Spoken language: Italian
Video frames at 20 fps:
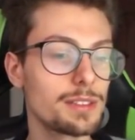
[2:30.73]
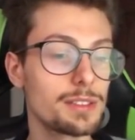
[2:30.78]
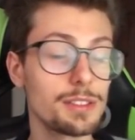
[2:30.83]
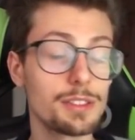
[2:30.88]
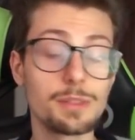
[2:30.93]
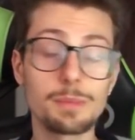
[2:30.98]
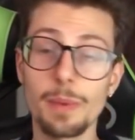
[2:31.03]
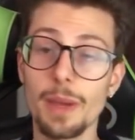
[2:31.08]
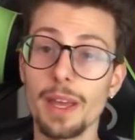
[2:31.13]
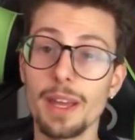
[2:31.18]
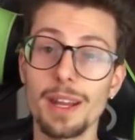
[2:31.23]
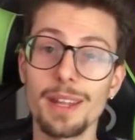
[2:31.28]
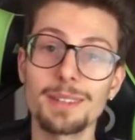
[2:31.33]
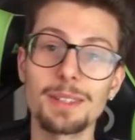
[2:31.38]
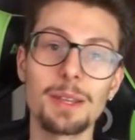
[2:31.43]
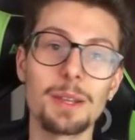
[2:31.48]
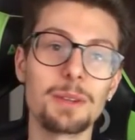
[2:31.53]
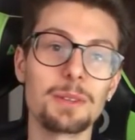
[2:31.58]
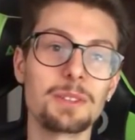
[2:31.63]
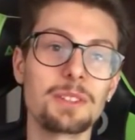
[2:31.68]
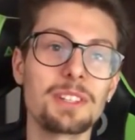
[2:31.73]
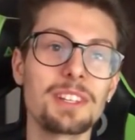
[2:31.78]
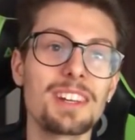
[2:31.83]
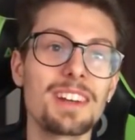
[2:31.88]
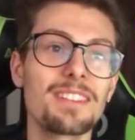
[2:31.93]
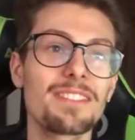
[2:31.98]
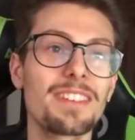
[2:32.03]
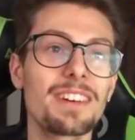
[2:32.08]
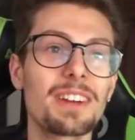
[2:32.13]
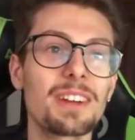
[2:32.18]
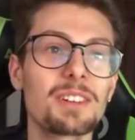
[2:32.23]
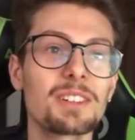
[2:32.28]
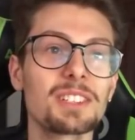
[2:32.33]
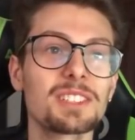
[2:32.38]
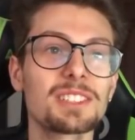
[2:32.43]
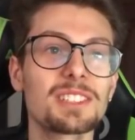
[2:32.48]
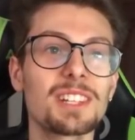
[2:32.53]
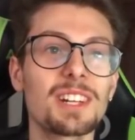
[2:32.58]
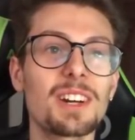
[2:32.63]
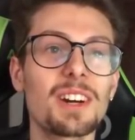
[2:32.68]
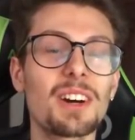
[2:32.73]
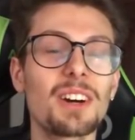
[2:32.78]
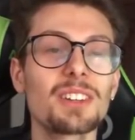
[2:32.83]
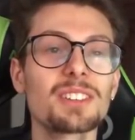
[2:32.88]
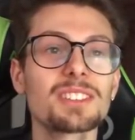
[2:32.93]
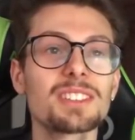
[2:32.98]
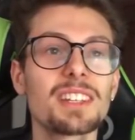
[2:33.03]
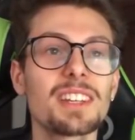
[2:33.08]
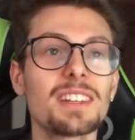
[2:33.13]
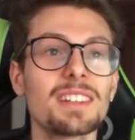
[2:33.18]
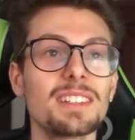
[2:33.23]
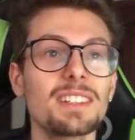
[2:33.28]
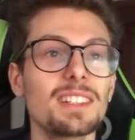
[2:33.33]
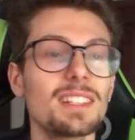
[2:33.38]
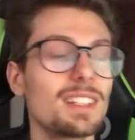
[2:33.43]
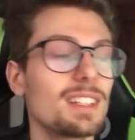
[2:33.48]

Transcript: si spera di riuscire a fare queste cose,